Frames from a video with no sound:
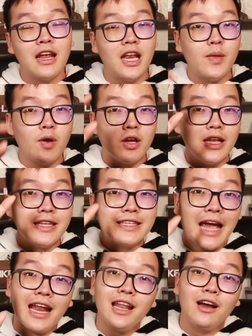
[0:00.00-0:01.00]
để mà có thể
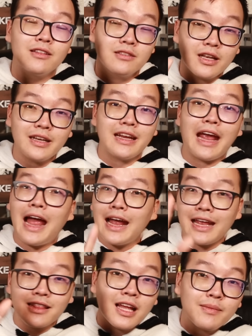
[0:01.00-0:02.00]
trả lời tất cả
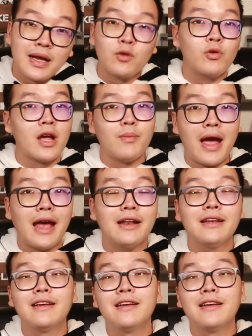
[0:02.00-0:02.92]
các thắc mắc của các bạn